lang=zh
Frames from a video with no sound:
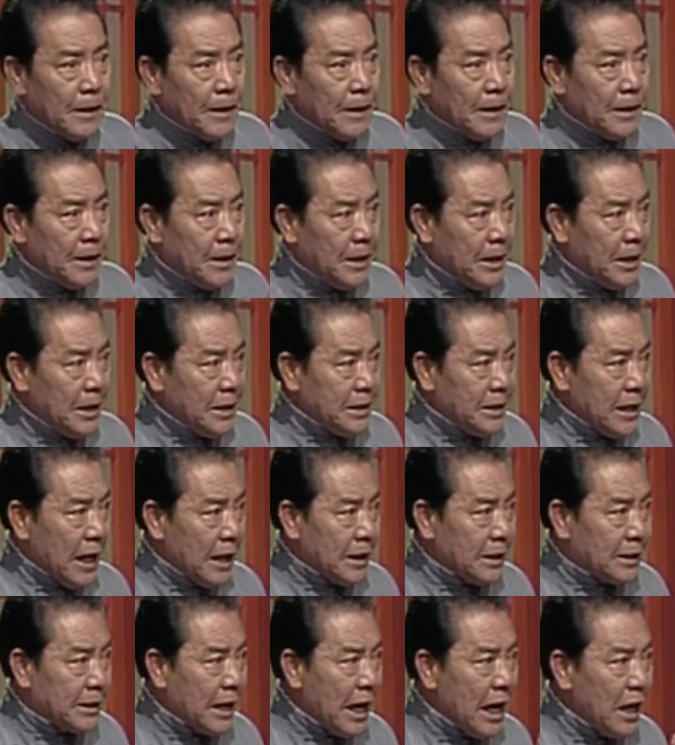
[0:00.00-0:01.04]
一
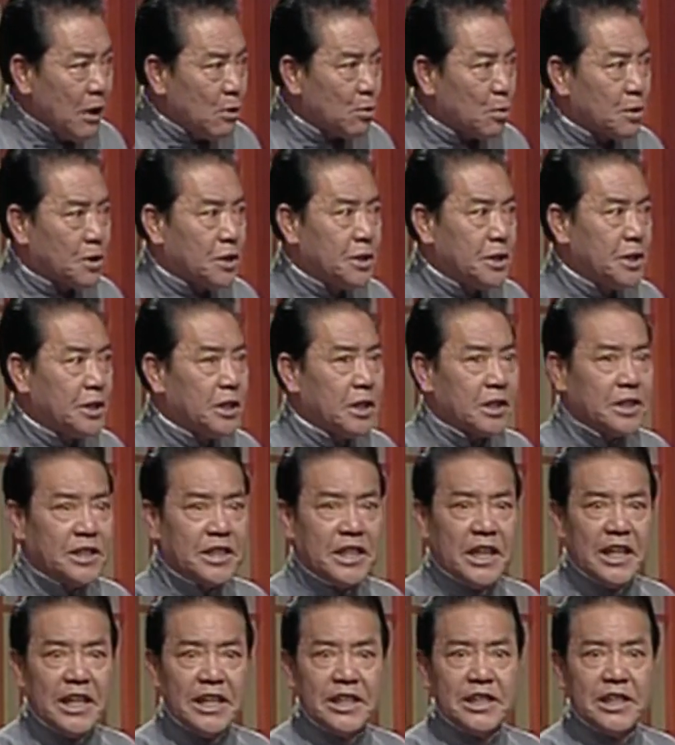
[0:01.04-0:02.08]
见这种事情，
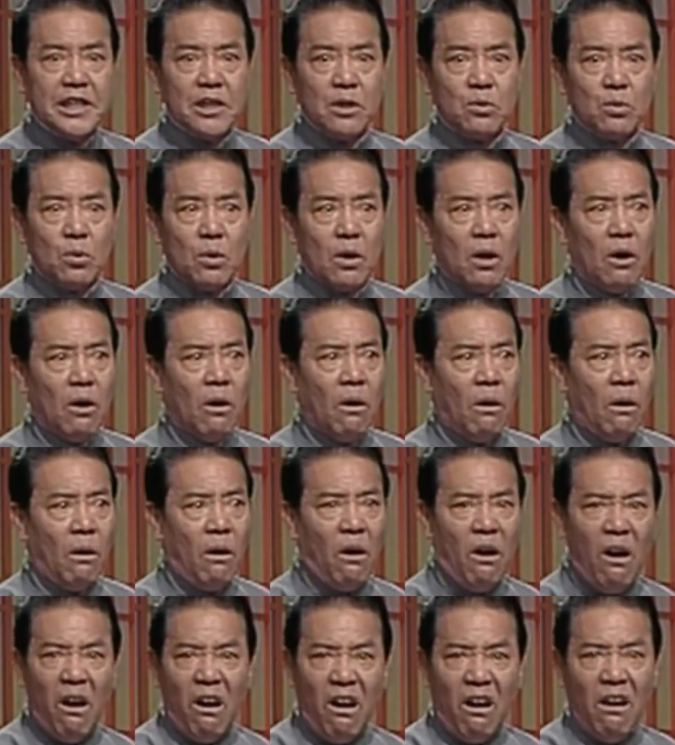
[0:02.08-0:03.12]
心里清楚了
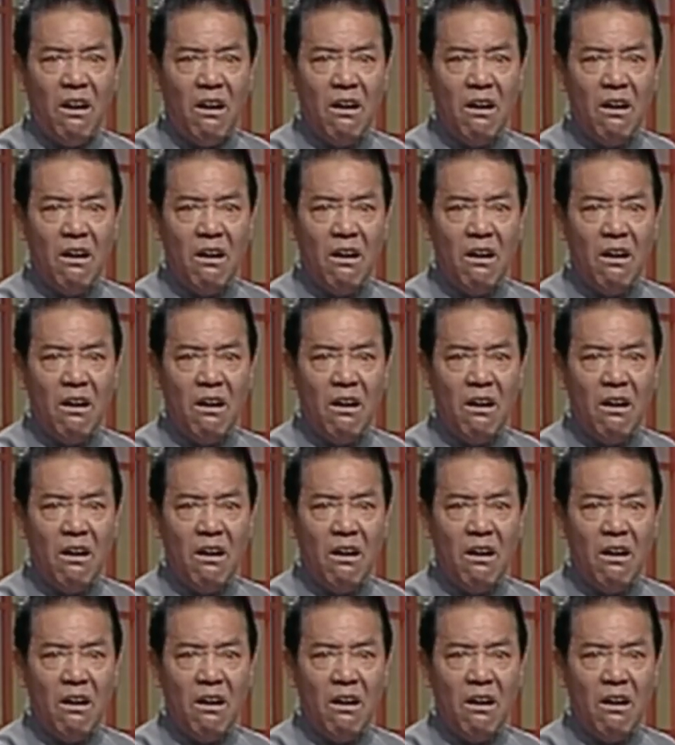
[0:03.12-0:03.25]
哦。